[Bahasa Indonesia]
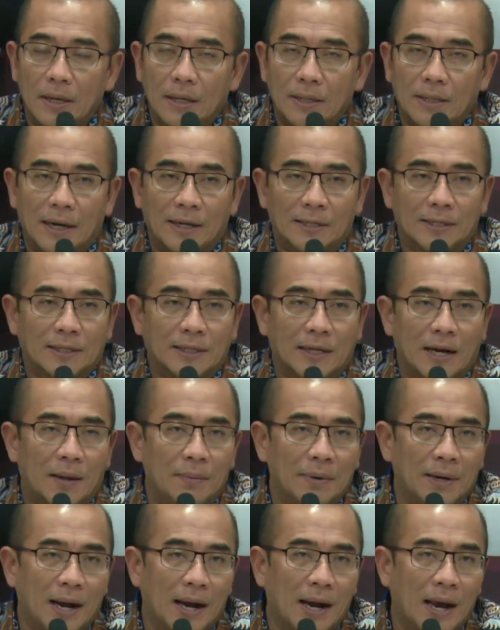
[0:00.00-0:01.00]
Dan setelah
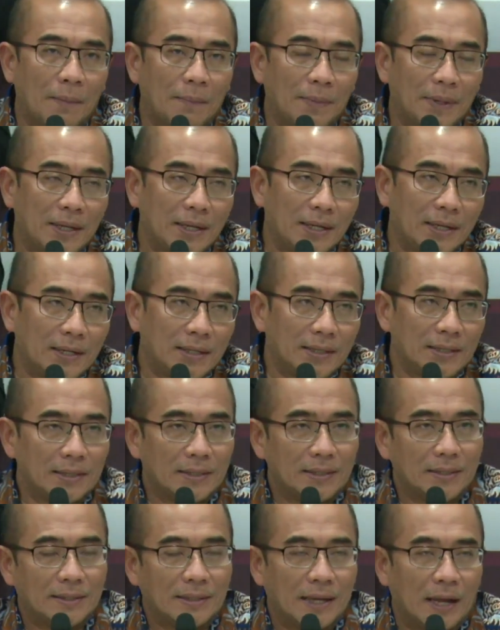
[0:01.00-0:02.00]
menanggapi,
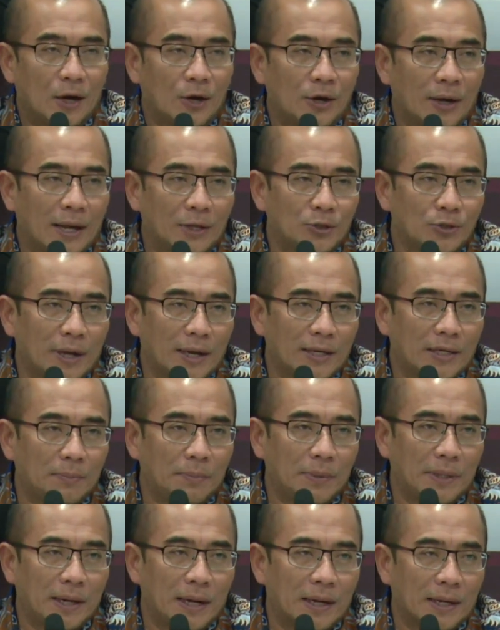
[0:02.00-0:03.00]
calon A juga
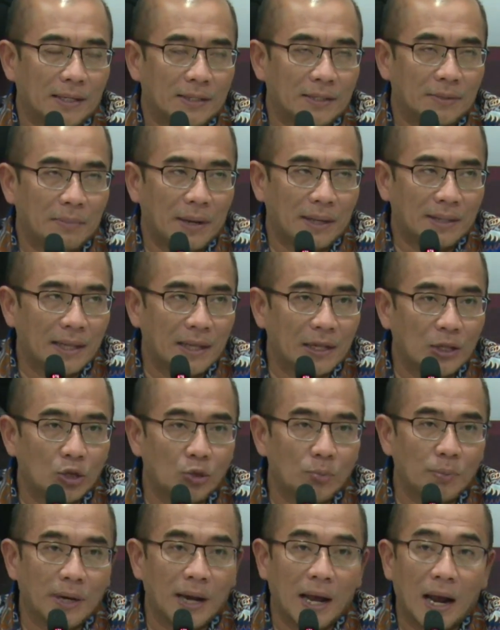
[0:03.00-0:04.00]
diberikan kesempatan
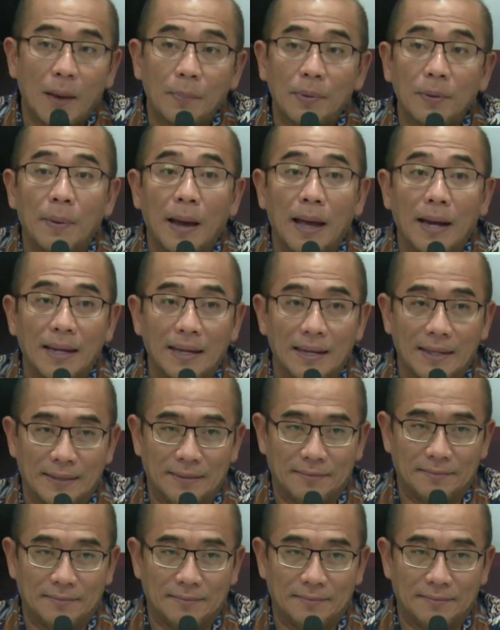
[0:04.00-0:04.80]
untuk menanggapi balik